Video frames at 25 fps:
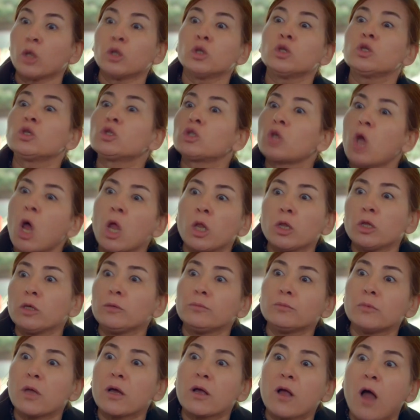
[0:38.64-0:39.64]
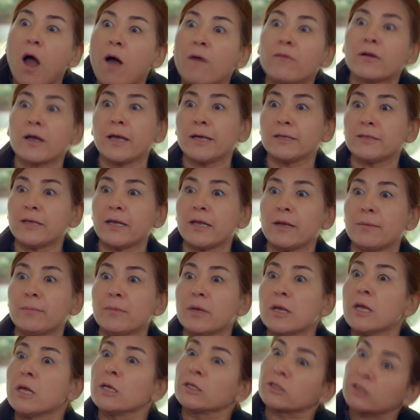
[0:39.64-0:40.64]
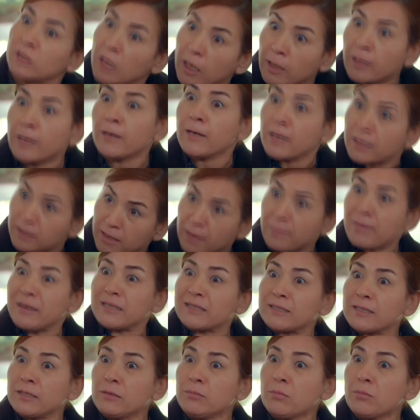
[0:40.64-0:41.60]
nişanlımla kavga ederim. Sana ne demesin